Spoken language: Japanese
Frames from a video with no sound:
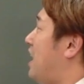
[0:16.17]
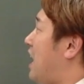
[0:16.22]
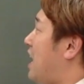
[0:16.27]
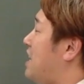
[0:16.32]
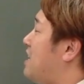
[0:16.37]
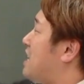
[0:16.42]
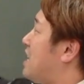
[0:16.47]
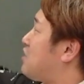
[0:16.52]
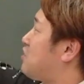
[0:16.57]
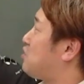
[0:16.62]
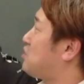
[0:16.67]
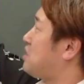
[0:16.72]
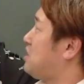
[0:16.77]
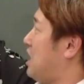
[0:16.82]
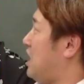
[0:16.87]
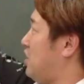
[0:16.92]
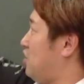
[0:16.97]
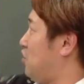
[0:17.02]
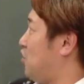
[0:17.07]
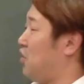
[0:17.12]
円や直
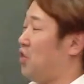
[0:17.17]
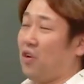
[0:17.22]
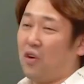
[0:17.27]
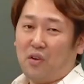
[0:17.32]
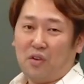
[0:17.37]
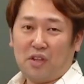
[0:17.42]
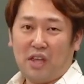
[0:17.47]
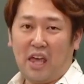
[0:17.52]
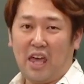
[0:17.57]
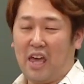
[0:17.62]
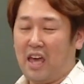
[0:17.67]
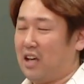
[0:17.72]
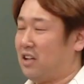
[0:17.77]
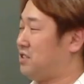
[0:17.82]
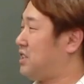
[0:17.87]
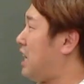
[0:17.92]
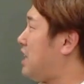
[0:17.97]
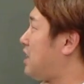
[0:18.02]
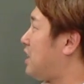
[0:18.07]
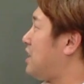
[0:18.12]
線の、えー、
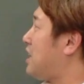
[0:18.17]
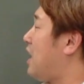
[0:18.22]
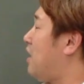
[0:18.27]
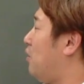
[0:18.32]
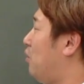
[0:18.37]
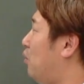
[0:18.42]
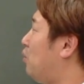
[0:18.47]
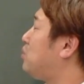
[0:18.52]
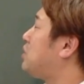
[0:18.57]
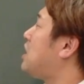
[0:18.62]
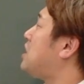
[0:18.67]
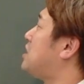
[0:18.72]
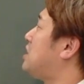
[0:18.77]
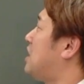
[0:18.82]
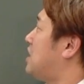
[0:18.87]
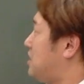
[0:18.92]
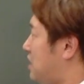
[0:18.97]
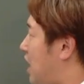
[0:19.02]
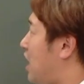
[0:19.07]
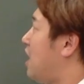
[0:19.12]
具体的な方程式
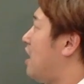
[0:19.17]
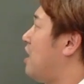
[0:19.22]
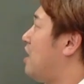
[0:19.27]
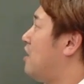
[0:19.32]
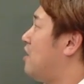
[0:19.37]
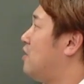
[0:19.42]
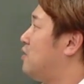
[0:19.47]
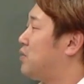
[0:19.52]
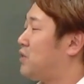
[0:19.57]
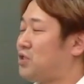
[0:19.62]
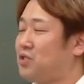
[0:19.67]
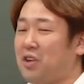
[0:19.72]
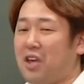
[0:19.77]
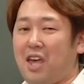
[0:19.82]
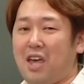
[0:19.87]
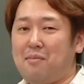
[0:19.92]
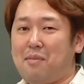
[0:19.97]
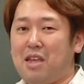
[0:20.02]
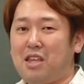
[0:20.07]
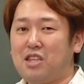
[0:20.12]
ですね。複素
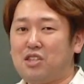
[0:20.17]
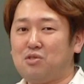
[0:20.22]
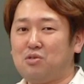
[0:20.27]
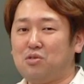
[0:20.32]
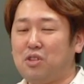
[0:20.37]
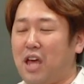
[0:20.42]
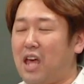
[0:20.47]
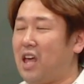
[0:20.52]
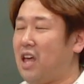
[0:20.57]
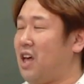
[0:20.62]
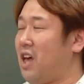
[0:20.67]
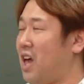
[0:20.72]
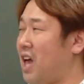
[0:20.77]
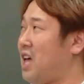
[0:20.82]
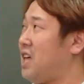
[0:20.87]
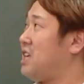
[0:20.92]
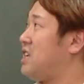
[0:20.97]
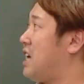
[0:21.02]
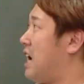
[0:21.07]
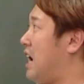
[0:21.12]
平面上で
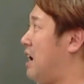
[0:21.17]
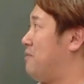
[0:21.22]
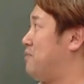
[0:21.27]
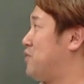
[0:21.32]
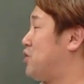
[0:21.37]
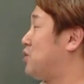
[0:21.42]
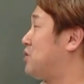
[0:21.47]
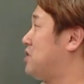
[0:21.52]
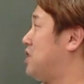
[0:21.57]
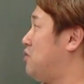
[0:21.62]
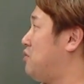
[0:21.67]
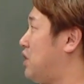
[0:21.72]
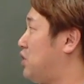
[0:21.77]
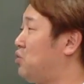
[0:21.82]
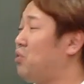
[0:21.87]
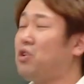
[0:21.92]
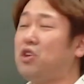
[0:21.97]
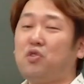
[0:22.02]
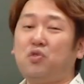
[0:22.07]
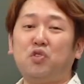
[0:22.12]
円や直線は
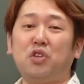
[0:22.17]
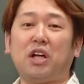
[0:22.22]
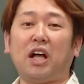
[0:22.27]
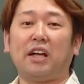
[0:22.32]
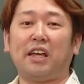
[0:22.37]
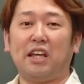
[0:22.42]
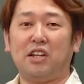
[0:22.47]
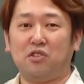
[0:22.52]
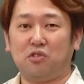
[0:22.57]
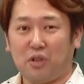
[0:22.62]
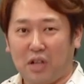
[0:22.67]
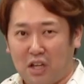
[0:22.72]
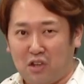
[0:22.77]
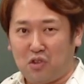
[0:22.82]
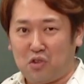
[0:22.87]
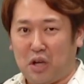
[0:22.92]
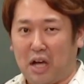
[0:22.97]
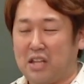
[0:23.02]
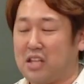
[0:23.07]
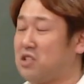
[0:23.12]
どういうふうに書けるのか
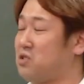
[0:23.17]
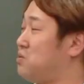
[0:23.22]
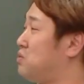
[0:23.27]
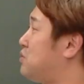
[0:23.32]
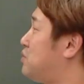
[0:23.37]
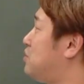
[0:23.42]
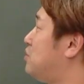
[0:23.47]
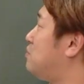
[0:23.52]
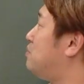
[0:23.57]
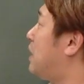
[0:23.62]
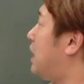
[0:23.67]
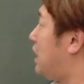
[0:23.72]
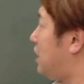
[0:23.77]
という話をする前